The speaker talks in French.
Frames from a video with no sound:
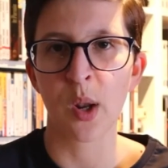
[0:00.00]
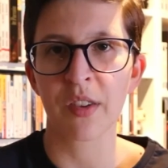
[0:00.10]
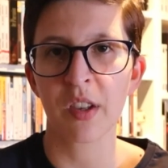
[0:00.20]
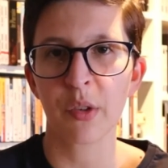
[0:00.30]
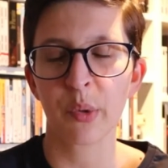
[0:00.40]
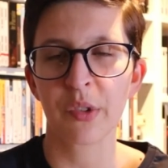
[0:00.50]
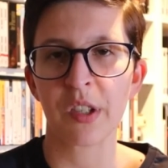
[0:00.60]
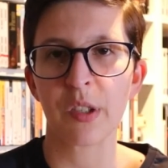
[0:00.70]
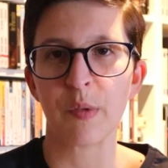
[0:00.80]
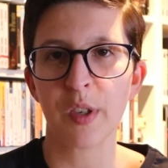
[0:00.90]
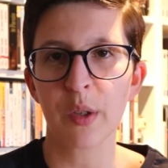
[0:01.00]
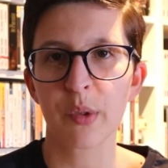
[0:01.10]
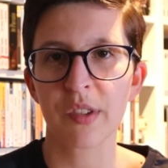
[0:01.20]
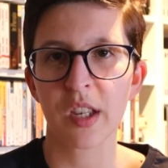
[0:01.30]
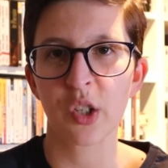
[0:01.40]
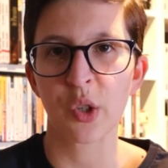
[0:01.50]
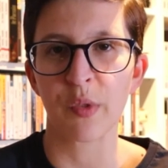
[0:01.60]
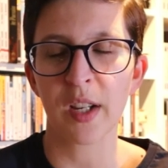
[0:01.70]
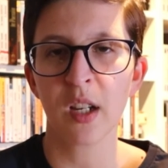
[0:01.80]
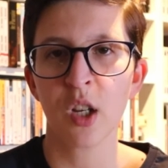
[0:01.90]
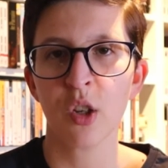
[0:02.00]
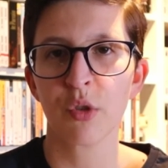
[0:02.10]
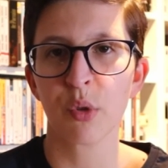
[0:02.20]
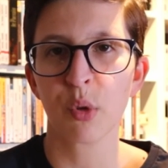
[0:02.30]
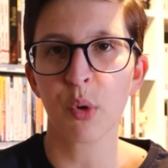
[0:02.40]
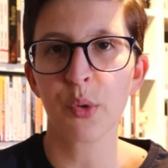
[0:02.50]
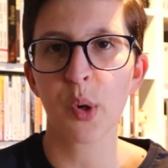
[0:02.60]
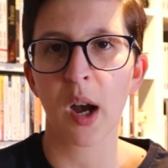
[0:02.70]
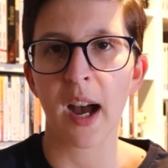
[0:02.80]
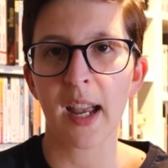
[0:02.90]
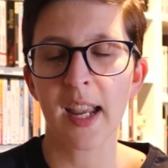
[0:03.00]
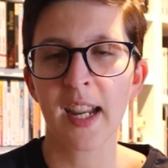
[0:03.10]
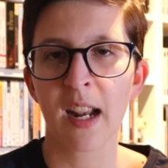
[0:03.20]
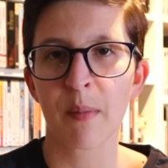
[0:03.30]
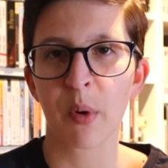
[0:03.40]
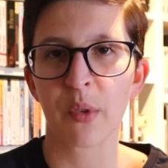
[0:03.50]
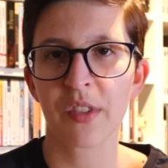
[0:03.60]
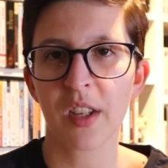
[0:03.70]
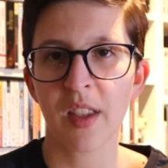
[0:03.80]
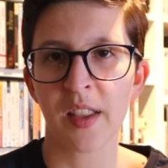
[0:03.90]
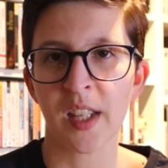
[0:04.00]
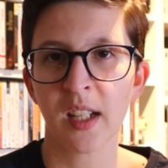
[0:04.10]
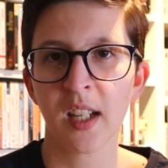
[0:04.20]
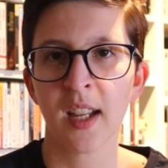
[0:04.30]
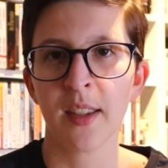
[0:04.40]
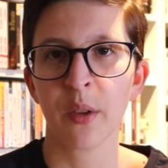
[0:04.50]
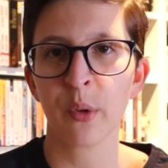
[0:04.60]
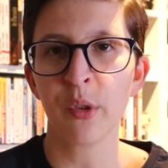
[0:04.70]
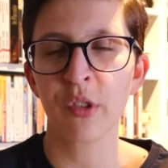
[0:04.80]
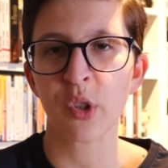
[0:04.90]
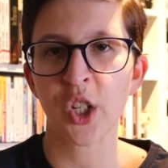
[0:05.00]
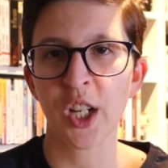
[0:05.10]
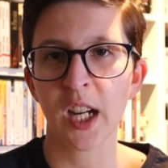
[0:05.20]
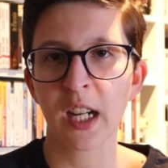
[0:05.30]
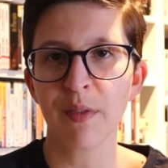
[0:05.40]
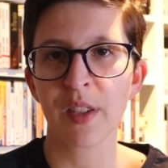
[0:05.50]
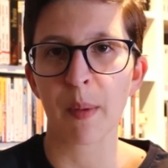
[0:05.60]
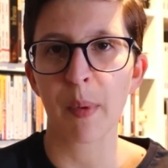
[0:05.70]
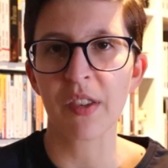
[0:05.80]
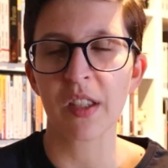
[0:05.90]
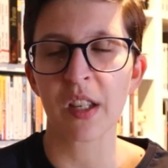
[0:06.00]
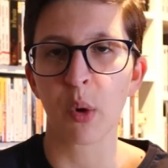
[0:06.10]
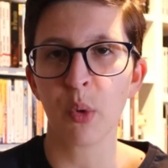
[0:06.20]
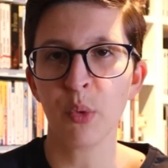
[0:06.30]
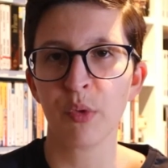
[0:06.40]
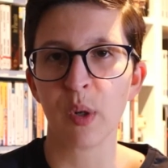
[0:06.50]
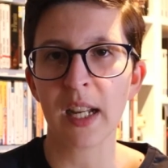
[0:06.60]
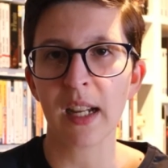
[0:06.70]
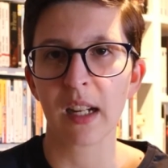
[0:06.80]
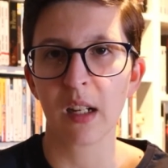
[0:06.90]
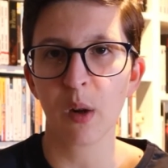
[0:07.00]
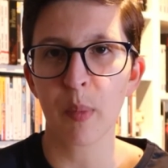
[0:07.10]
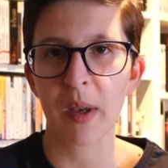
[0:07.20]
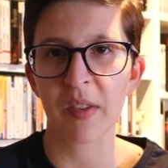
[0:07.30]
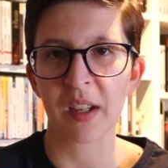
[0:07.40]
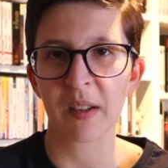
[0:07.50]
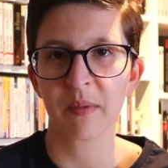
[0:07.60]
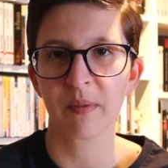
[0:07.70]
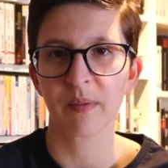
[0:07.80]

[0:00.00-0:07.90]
de la saison 6 vient de s'achever, se clôturera également cette année, tandis que Sheriff n'a pas été renouvelé l'an passé.